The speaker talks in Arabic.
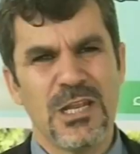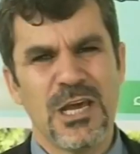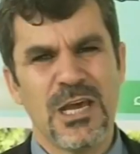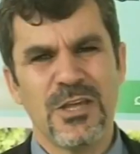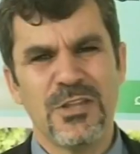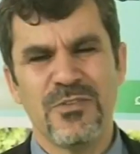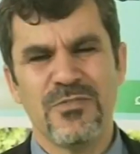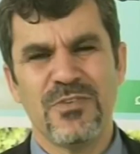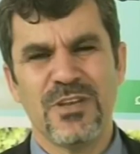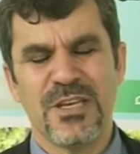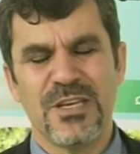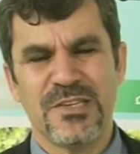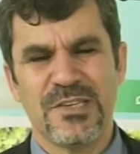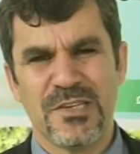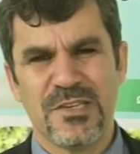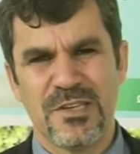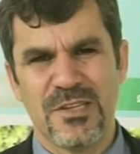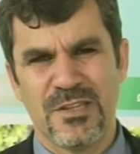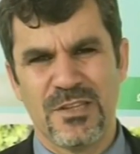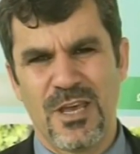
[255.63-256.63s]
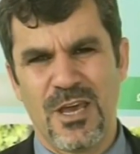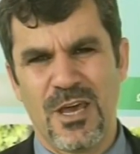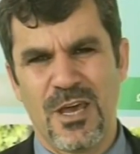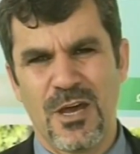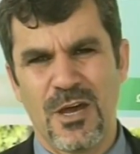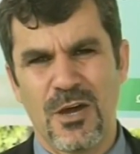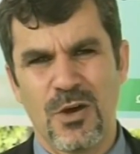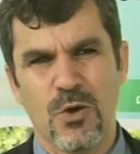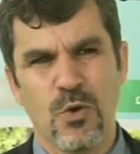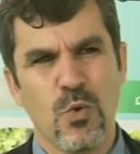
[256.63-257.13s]
الهدف الأساسي
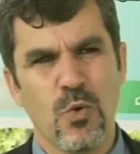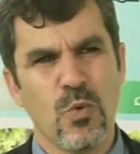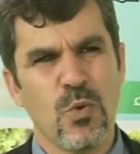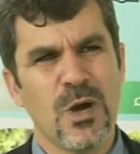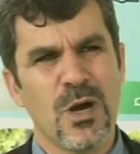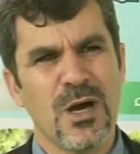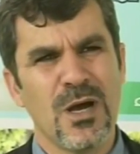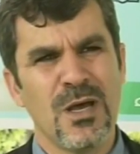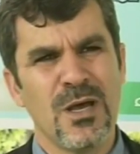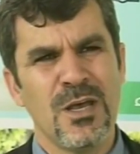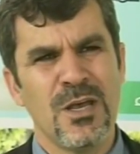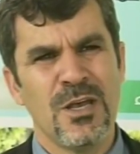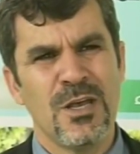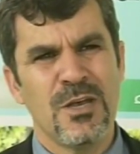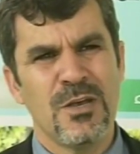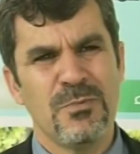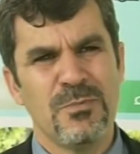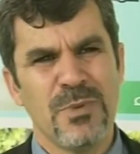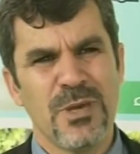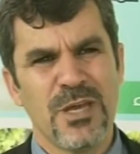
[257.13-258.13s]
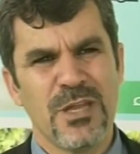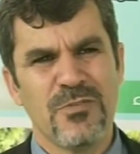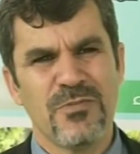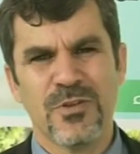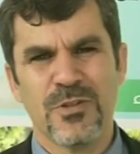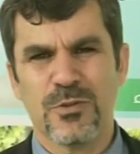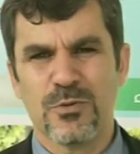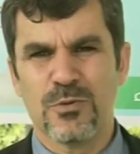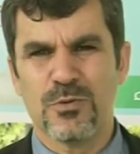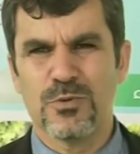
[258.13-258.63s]
تاعها هو
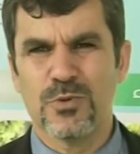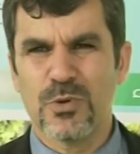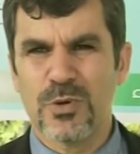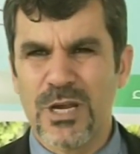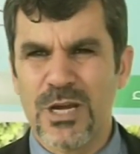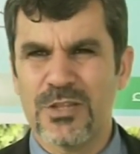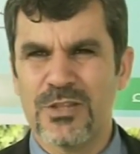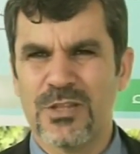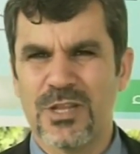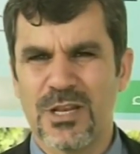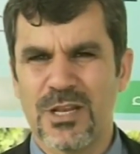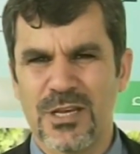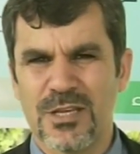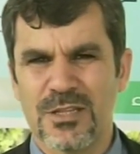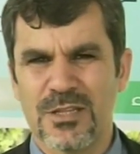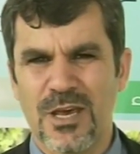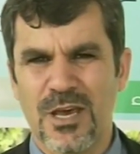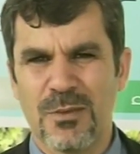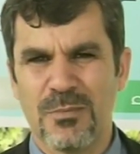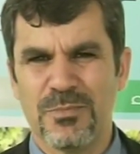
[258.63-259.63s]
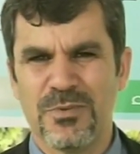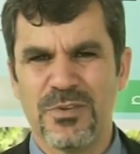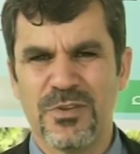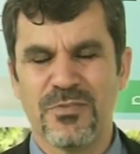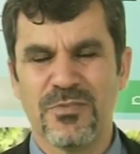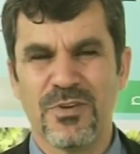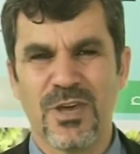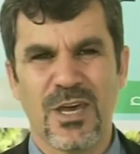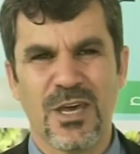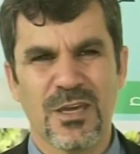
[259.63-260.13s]
معرفة قدرات القطاع
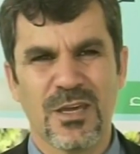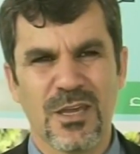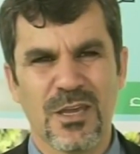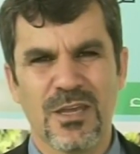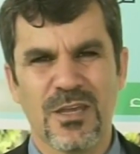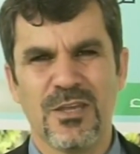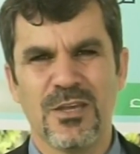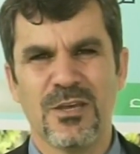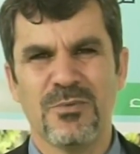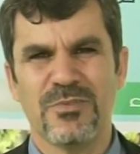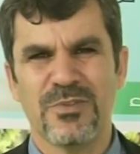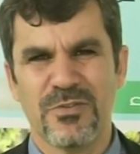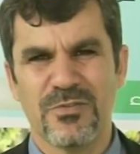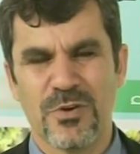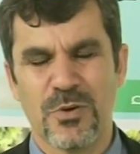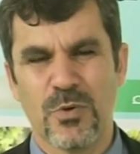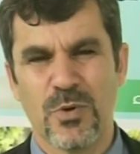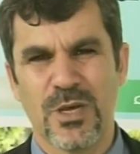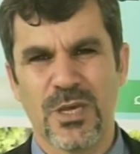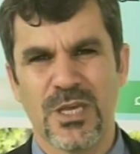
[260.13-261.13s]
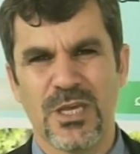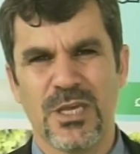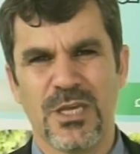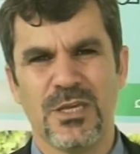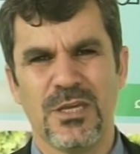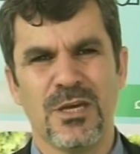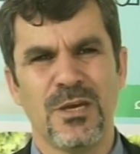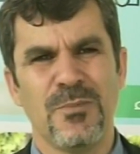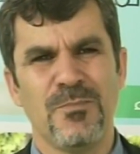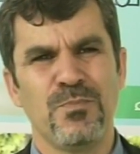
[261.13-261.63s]
بصفة حقيقية بصفة
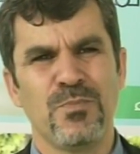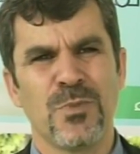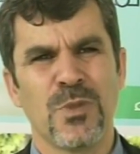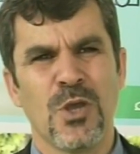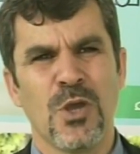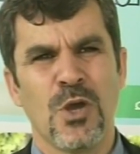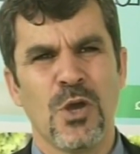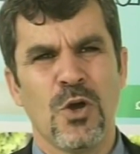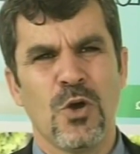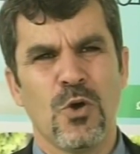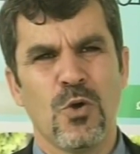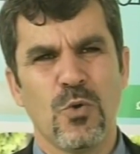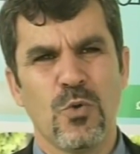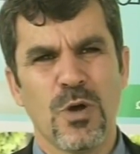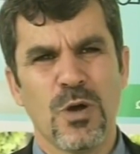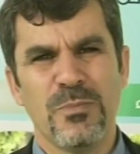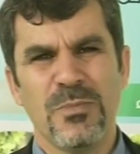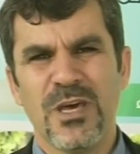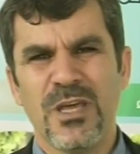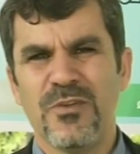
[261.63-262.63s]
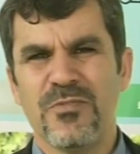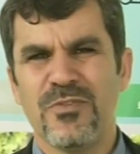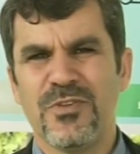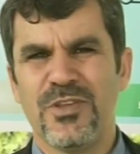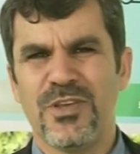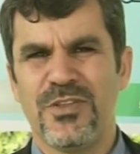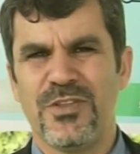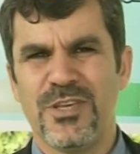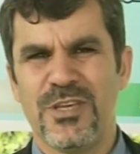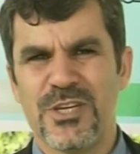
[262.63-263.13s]
واقعية هو
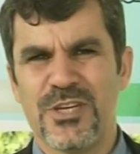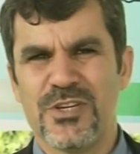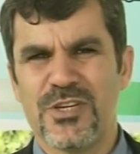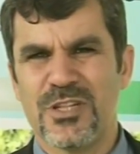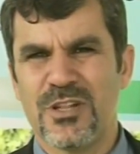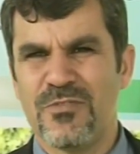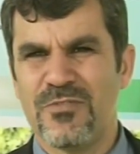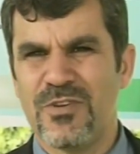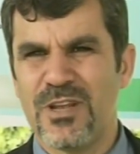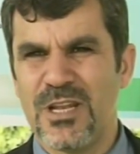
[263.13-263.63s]
معرفة احتياجات